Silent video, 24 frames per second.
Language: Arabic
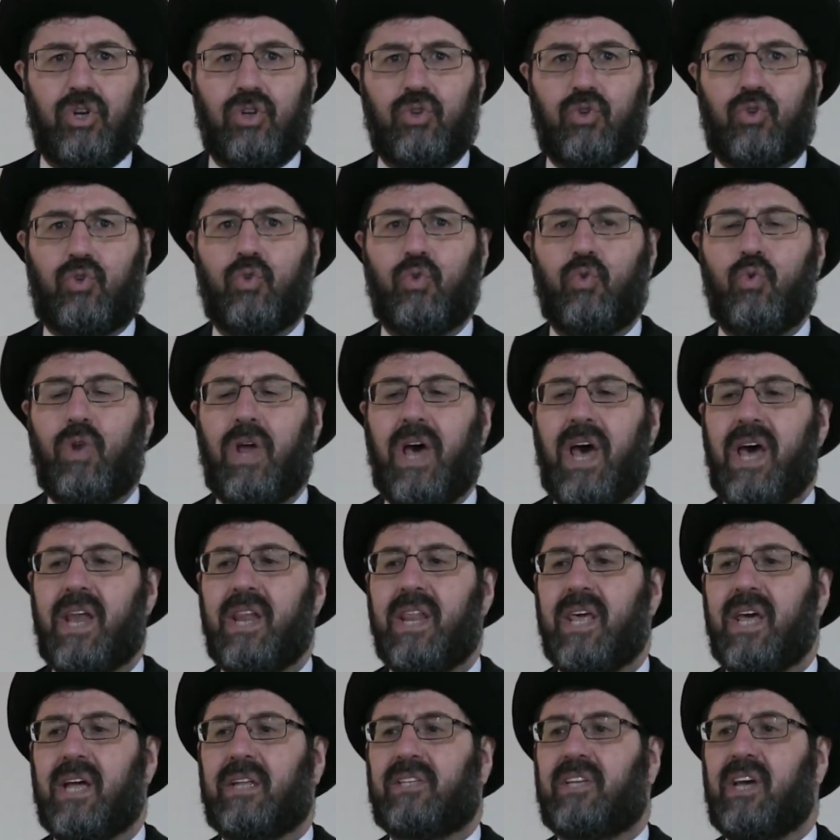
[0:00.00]
دون ان
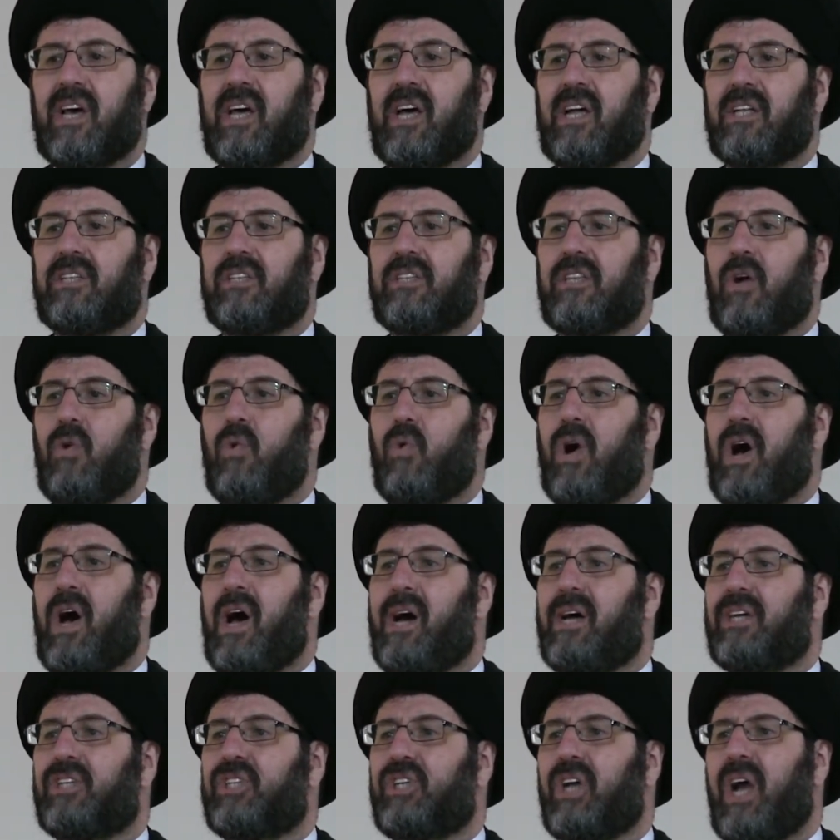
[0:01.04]

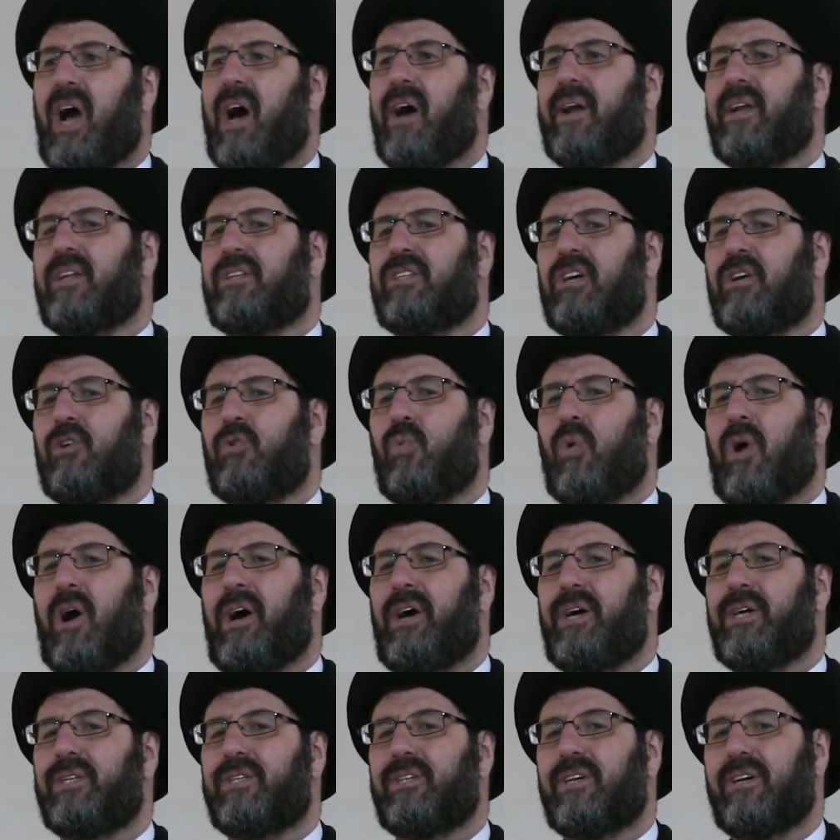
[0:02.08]
يتخطوها شعره
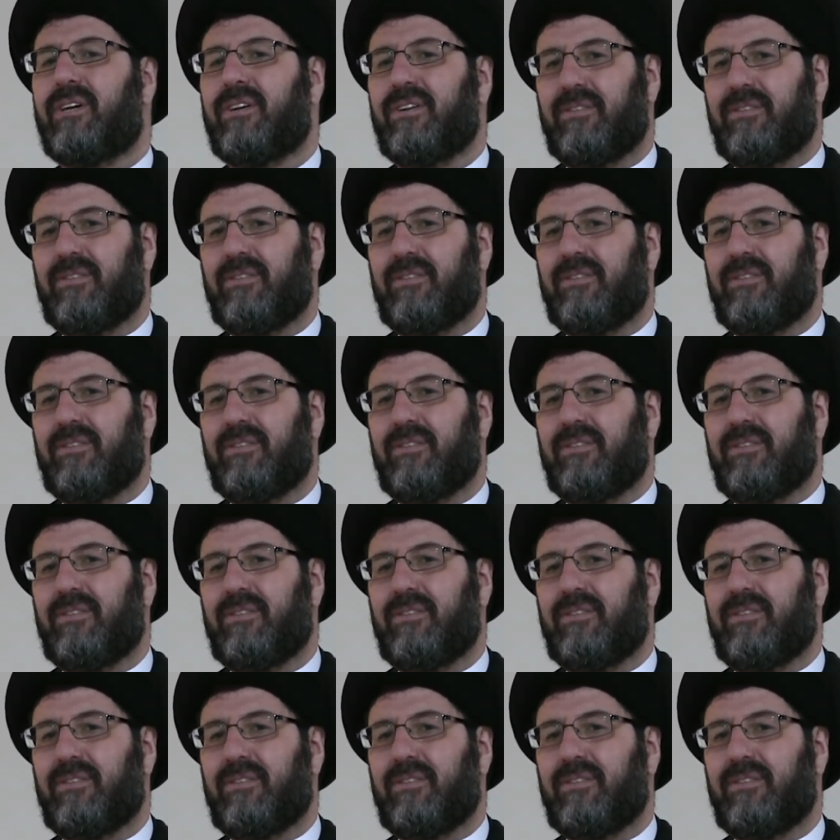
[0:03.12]
واحده